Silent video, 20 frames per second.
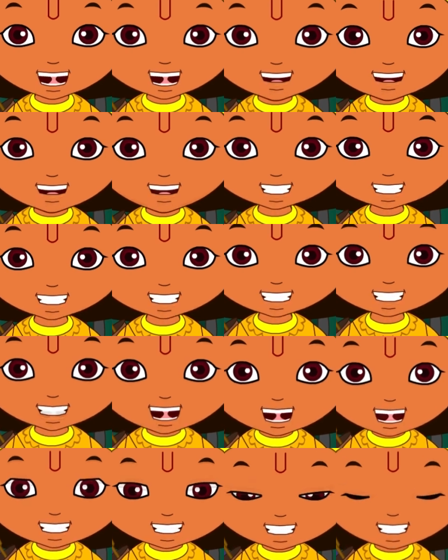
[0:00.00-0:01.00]
अंदर से ये
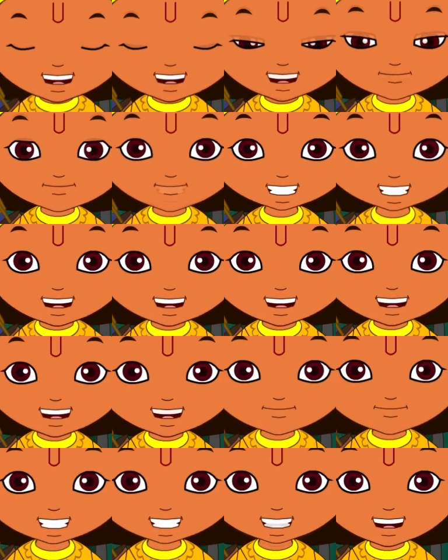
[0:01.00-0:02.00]
जो ऊर्जा निकल
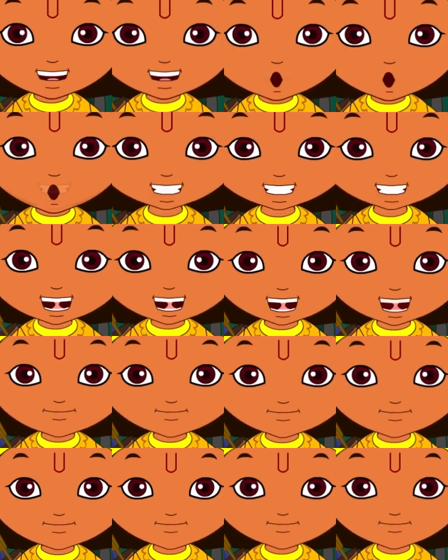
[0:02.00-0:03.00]
रही है उससे मुझे
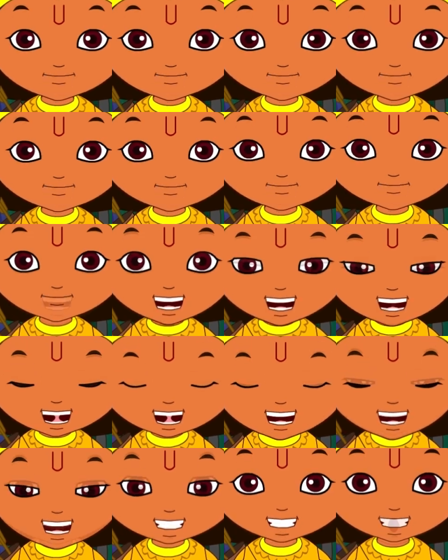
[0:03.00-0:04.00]
लगता है
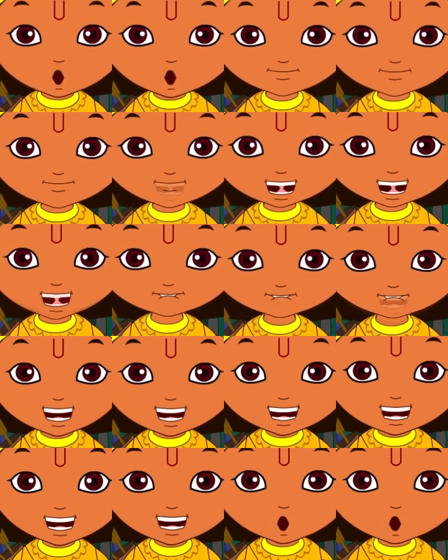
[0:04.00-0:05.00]
कि आप कोई और
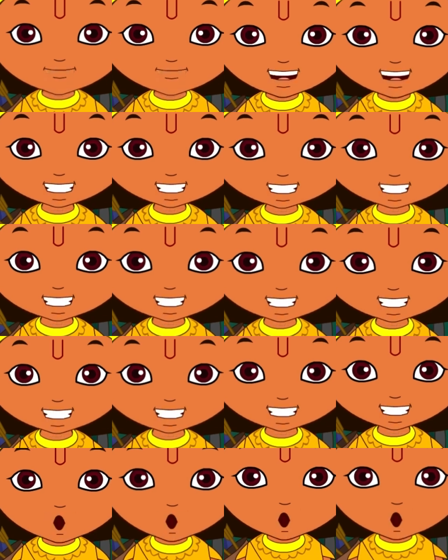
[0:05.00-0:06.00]
नहीं आप
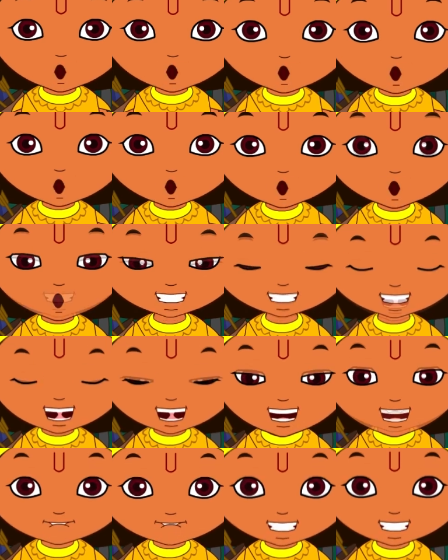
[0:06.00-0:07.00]
हनुमान हैं आप
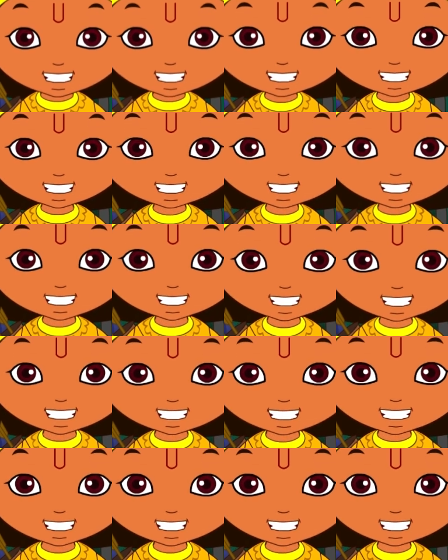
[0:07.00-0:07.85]
चिरंजीवी हैं